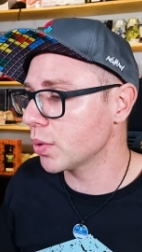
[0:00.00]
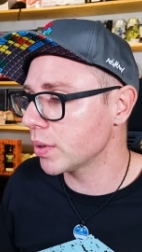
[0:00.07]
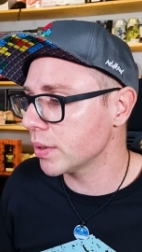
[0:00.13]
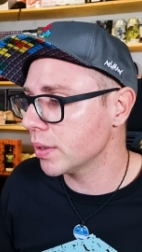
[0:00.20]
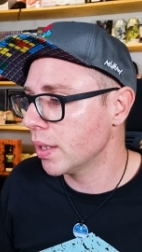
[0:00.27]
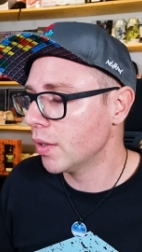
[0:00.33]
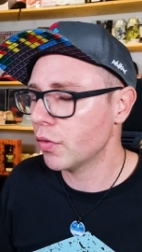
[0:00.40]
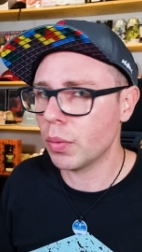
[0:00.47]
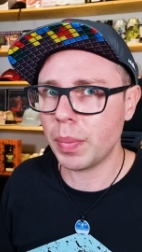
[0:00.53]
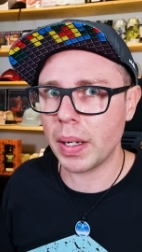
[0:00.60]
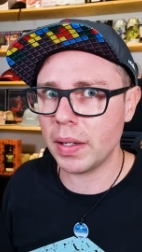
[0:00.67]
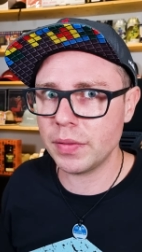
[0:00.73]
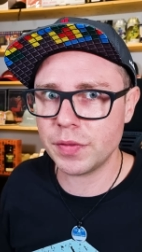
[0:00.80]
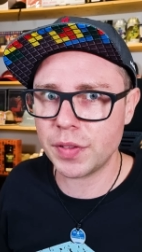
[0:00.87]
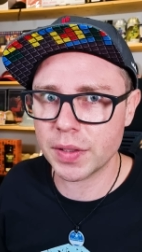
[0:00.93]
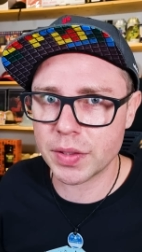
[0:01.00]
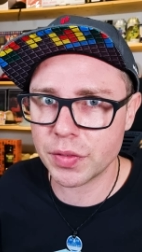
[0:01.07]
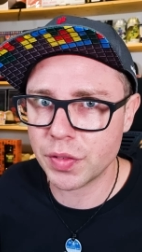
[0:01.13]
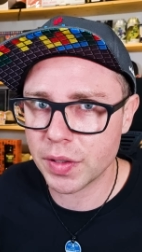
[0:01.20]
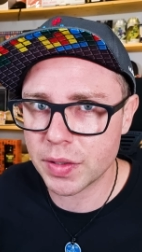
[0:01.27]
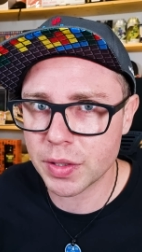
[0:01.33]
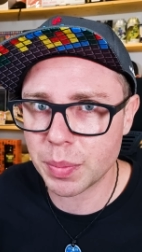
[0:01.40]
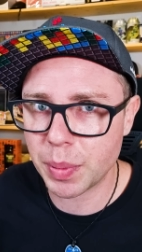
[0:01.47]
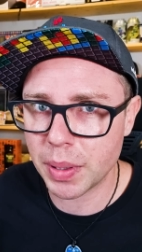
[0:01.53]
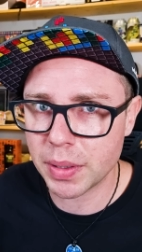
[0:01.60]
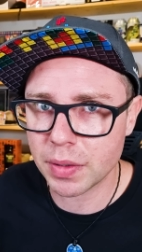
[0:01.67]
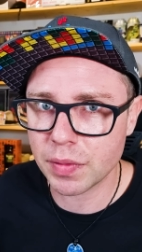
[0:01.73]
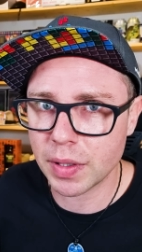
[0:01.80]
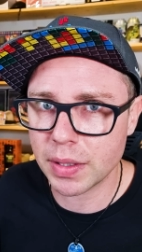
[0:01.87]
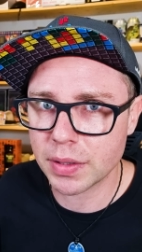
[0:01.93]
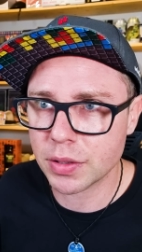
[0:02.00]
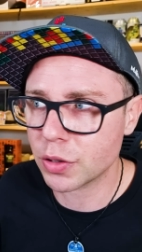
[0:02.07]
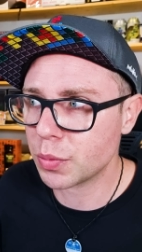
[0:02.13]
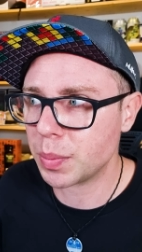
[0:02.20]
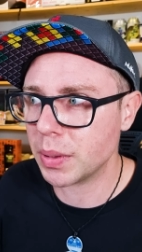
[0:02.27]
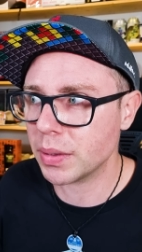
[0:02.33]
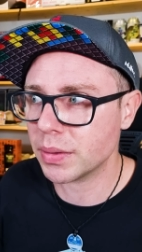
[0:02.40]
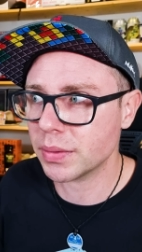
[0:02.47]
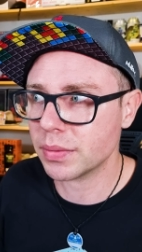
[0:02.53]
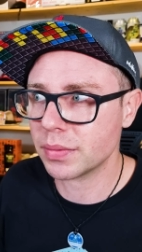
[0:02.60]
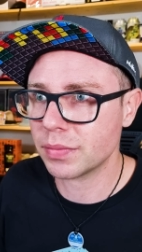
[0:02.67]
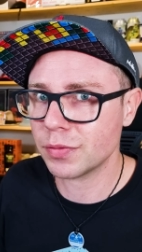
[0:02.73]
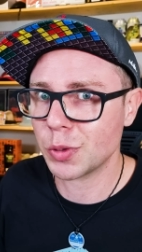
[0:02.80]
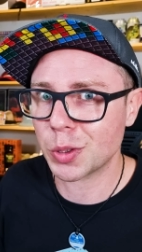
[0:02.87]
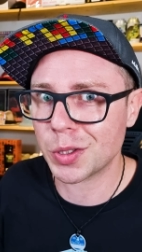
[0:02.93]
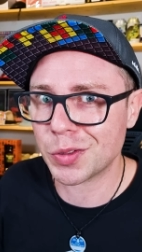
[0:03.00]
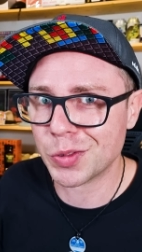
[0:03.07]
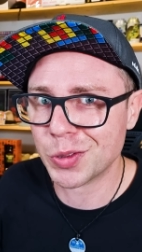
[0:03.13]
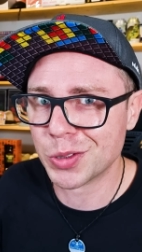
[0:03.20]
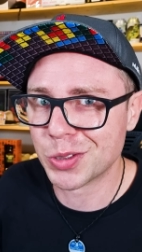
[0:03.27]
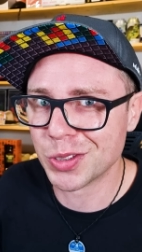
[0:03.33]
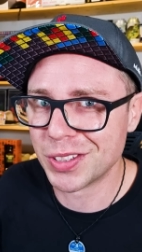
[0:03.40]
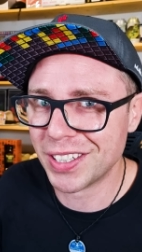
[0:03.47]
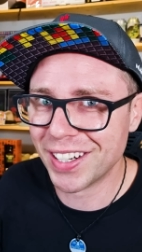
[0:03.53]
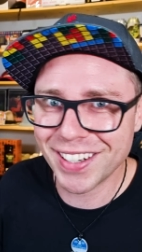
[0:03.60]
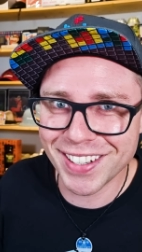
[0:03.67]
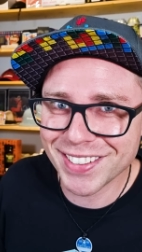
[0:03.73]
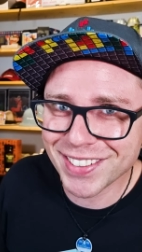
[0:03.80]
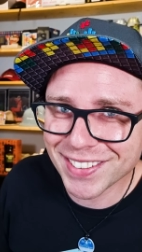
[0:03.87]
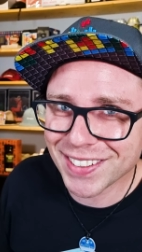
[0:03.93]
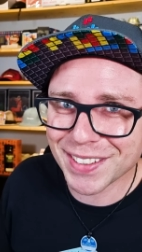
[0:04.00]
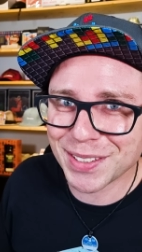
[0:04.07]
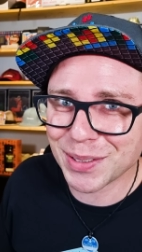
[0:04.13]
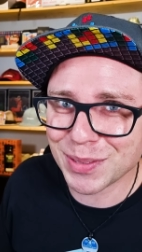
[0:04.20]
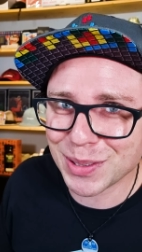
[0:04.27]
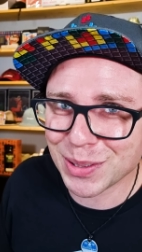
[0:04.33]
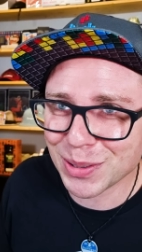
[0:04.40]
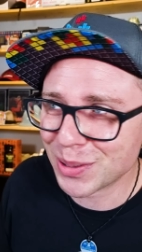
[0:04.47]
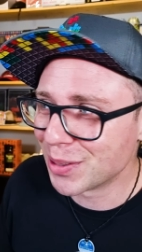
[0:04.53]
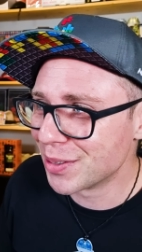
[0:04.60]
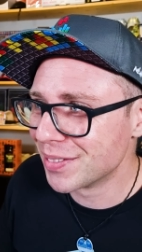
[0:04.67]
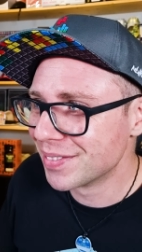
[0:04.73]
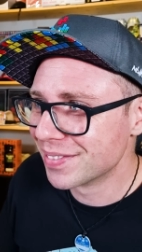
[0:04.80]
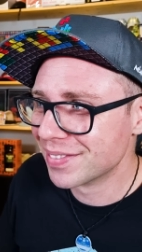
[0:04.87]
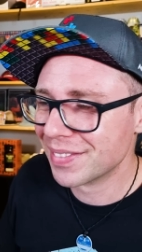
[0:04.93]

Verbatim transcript: wurde. Wobei 1440p in den wenigsten Spielen wirklich funktioniert. Also ist das sowieso